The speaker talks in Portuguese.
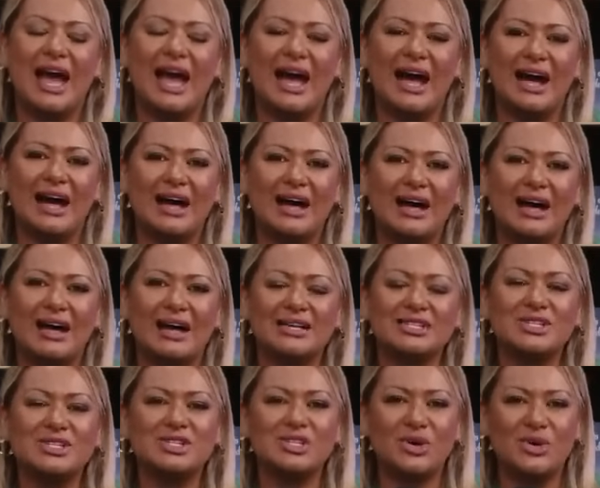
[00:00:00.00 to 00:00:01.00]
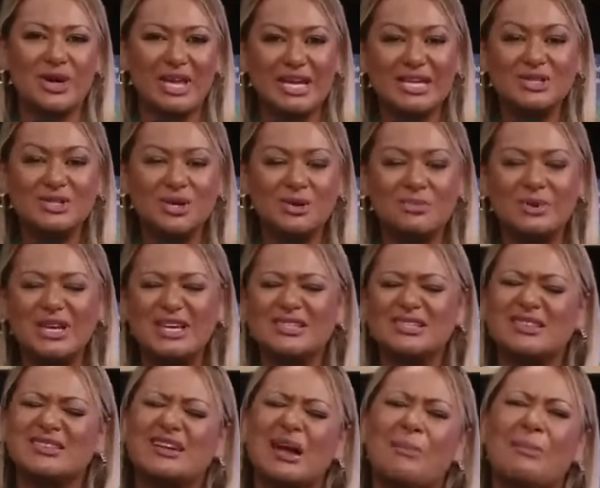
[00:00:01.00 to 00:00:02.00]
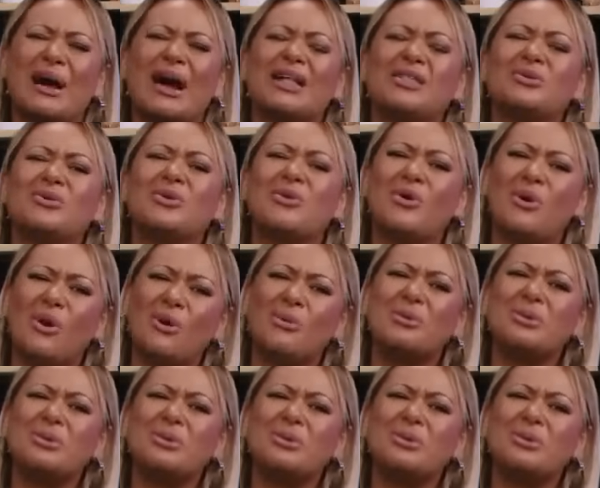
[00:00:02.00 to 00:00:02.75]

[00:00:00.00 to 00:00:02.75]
Uh, sou ex-obesa e trabalho com